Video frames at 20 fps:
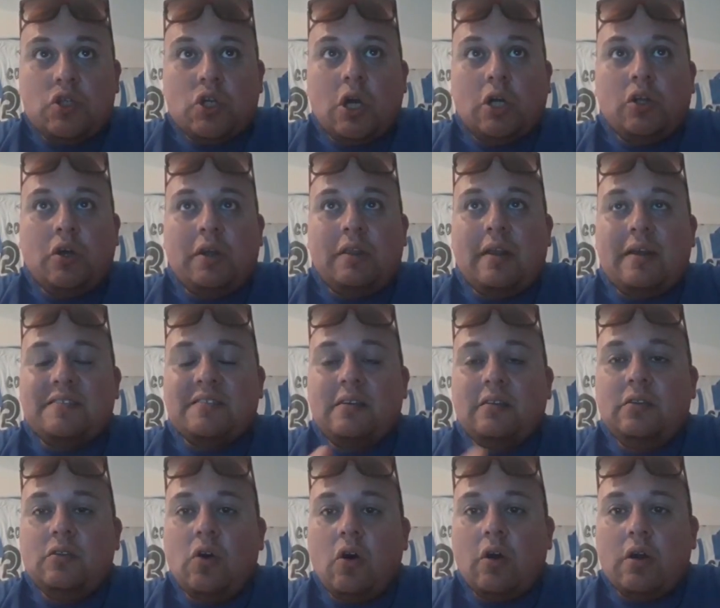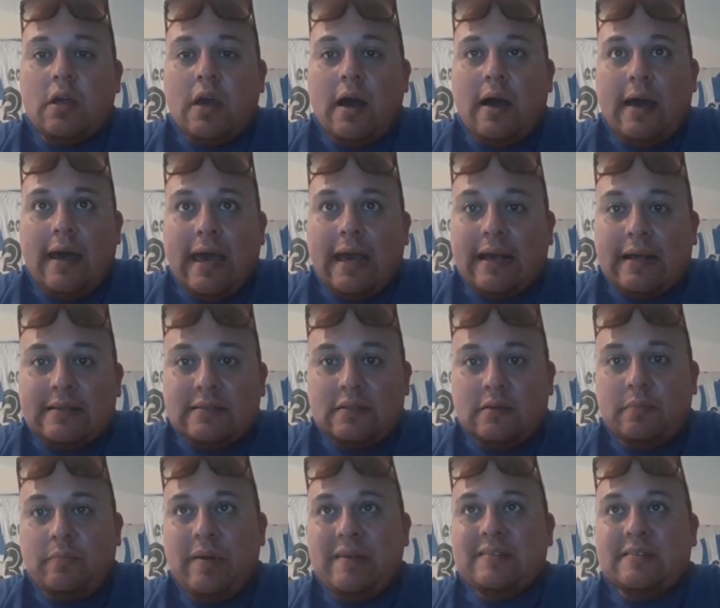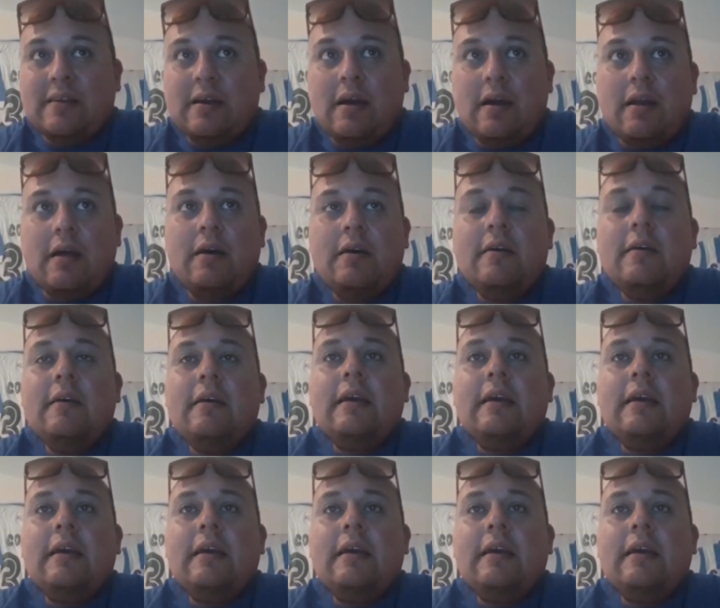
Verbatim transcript: giocatore della Sandoria, ex Pescara,